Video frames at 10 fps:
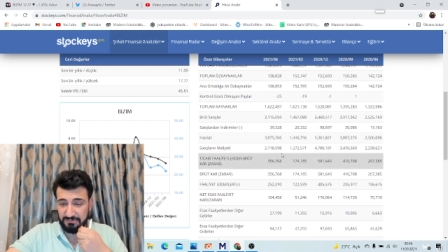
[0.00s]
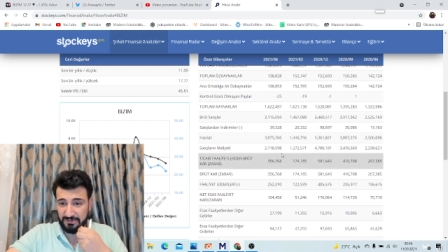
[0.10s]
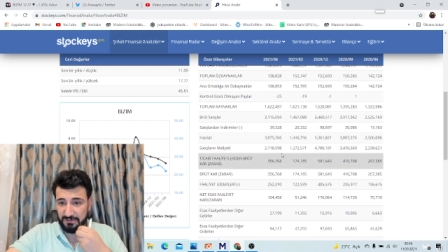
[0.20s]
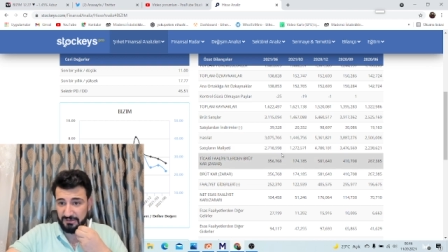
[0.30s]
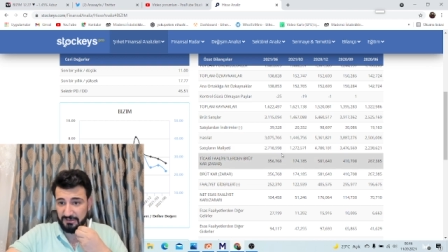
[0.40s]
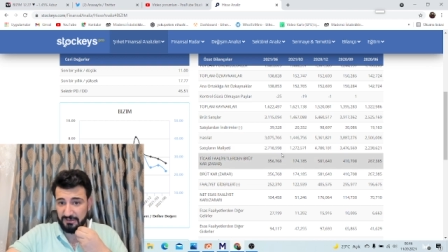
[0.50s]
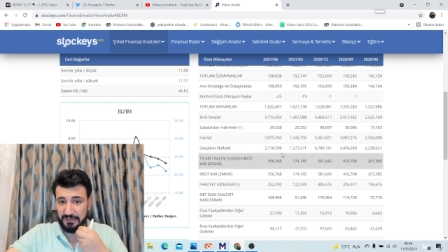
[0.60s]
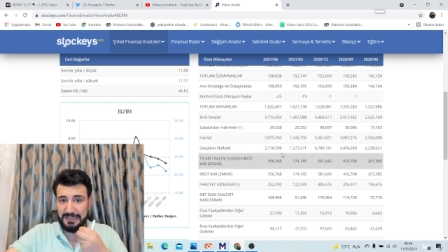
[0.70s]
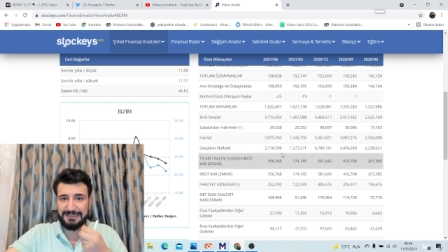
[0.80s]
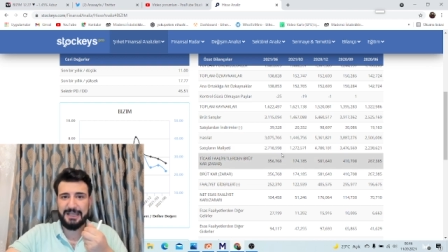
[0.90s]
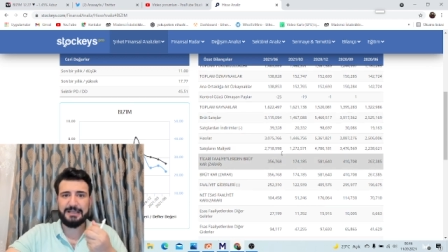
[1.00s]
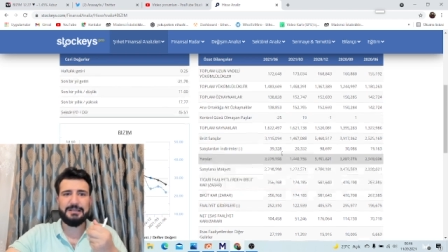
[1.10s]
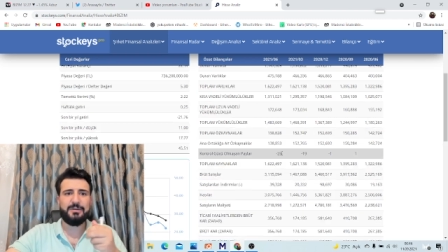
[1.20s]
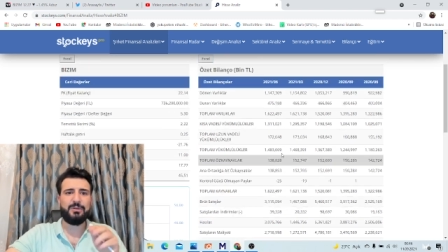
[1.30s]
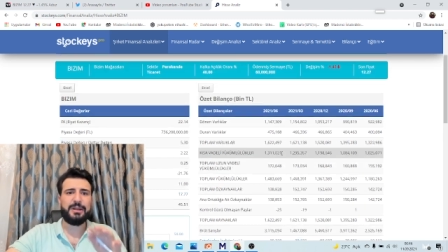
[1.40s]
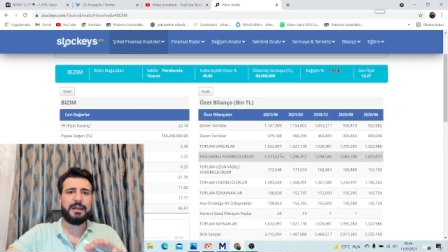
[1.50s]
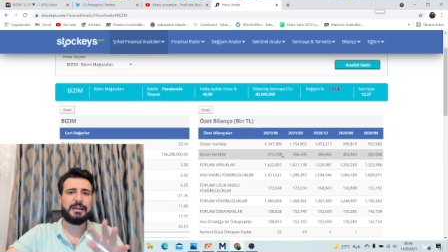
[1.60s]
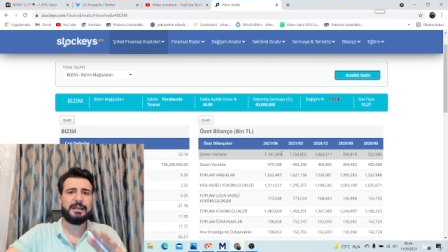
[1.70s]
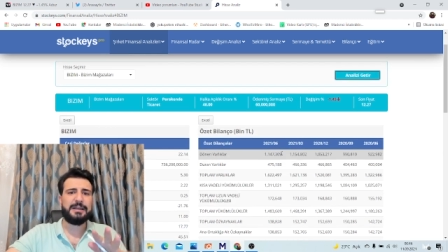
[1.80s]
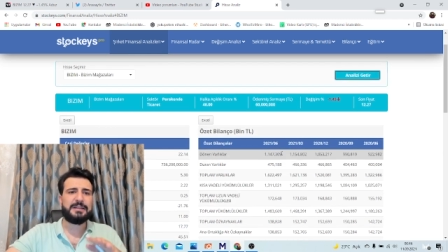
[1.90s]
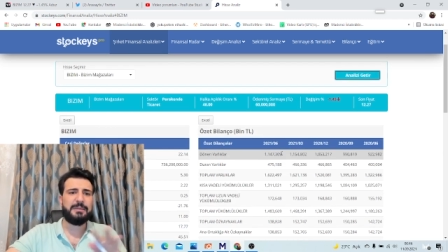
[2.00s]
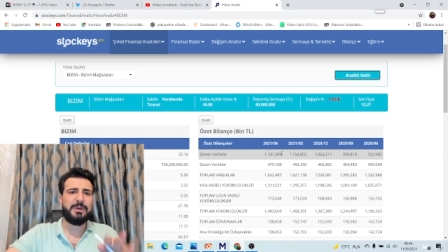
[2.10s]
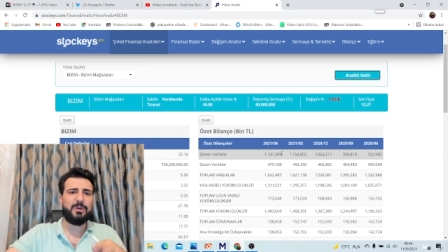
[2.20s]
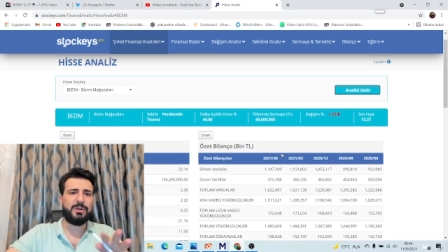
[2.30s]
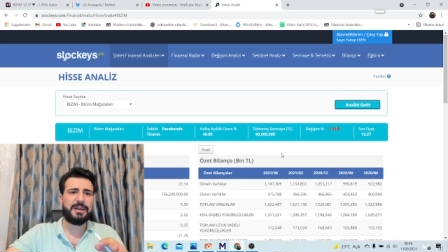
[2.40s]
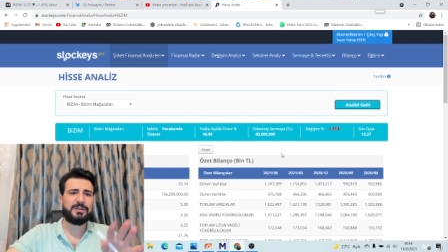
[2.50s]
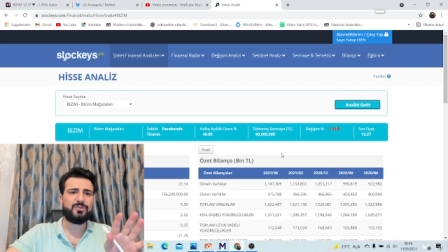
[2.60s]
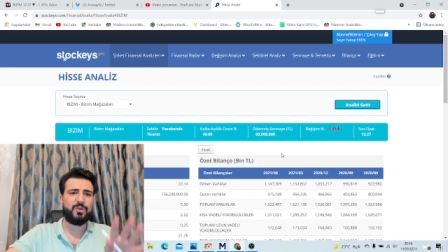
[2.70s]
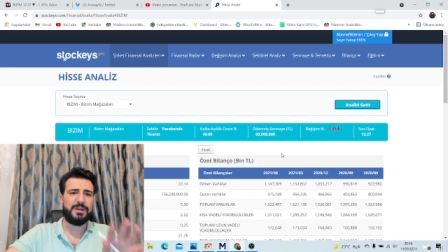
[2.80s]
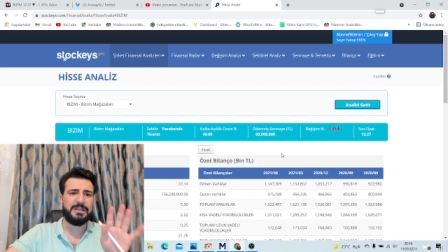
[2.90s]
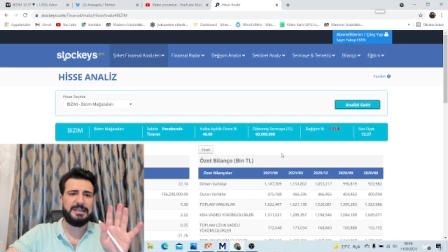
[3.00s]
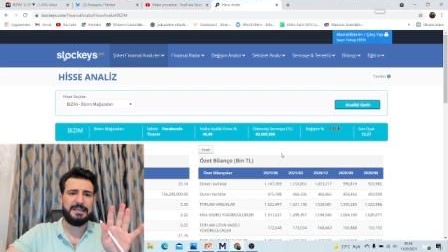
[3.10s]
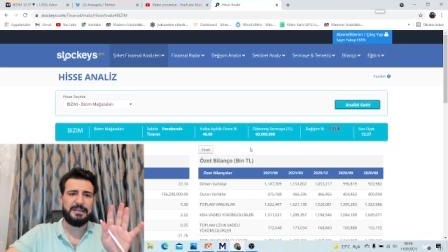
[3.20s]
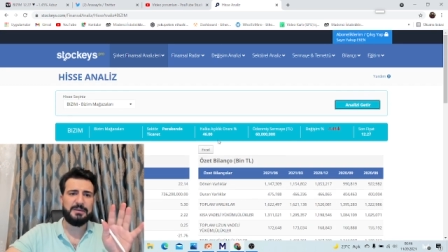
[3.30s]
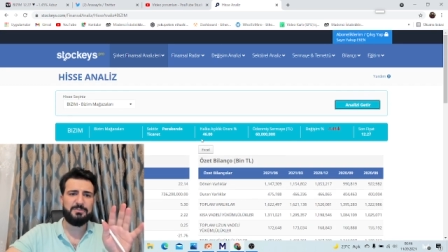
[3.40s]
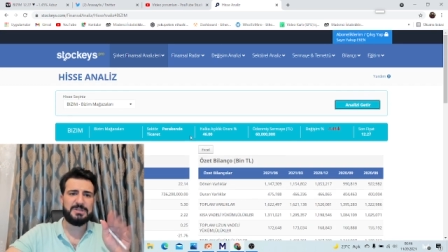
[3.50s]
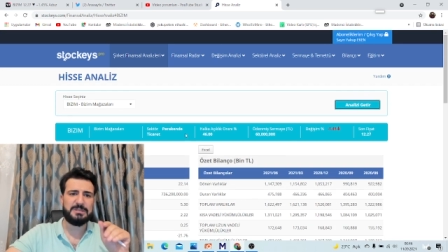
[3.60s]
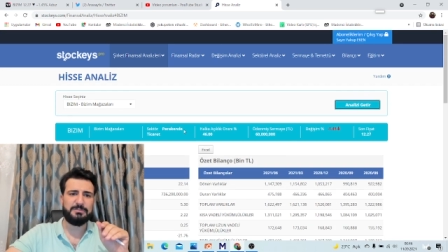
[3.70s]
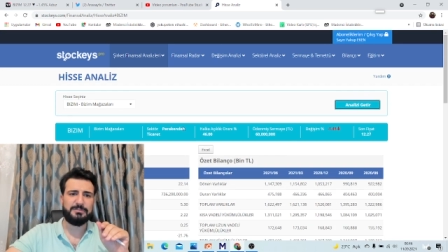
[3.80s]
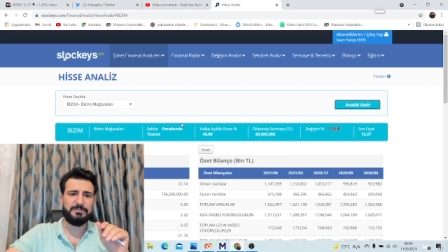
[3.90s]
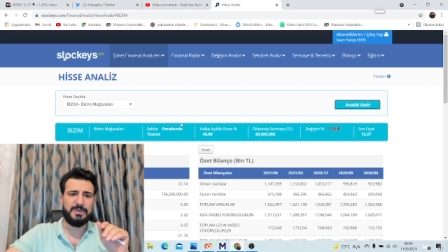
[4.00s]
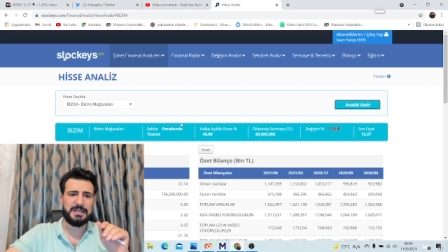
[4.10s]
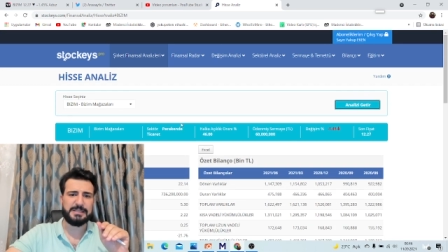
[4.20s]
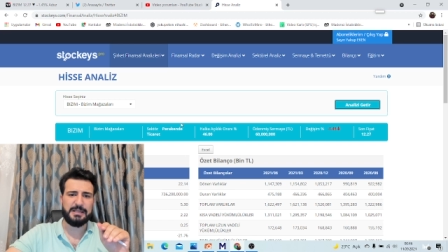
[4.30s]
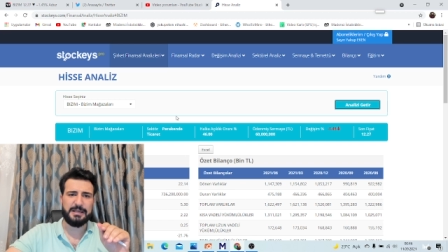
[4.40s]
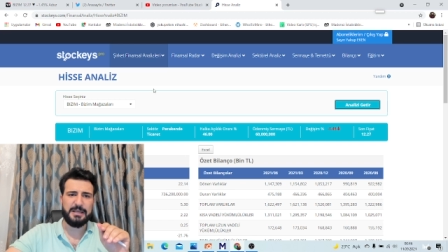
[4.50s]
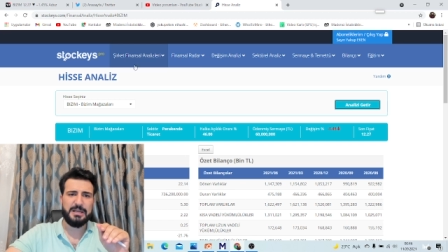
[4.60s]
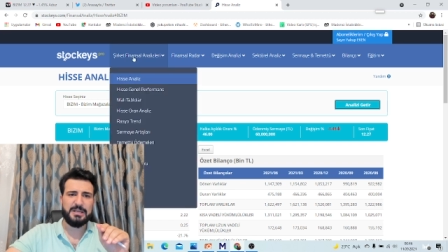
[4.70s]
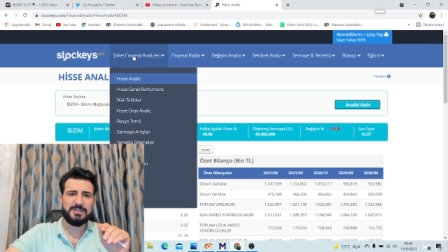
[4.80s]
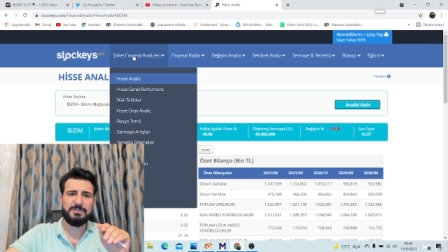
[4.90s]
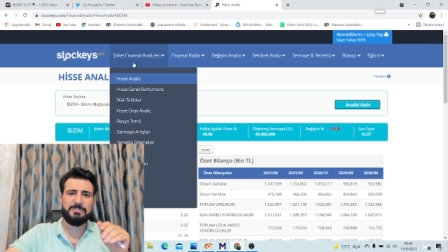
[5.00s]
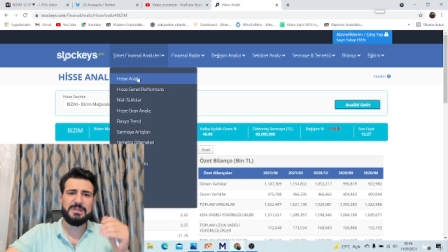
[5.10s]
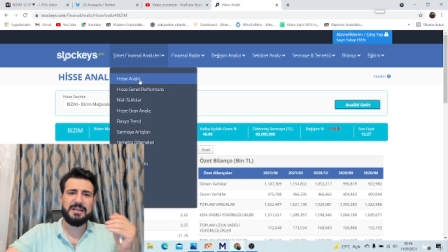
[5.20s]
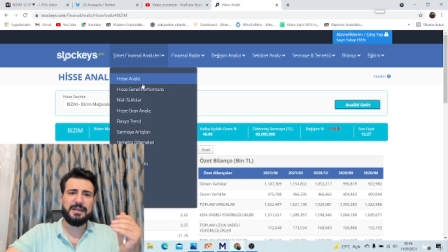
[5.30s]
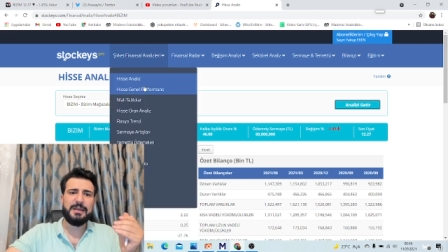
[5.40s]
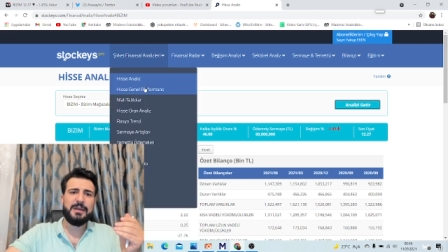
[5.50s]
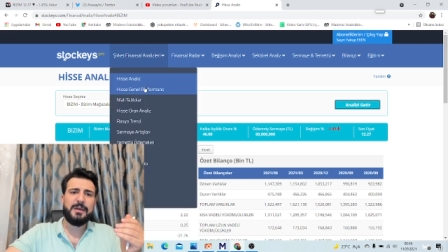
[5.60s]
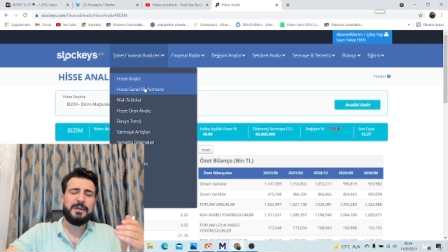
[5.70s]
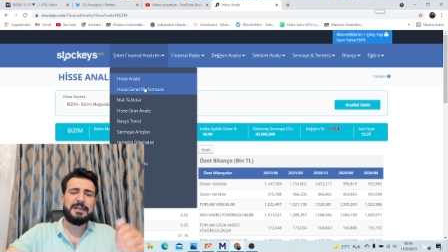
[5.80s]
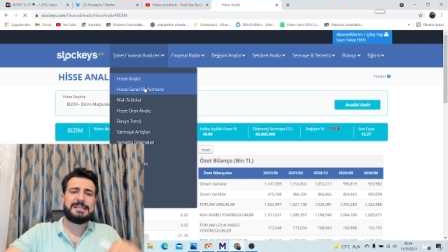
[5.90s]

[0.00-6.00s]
E, teknik olarak yani temel olarak şu an iyi bizim mağazalar. Şimdi bir de e,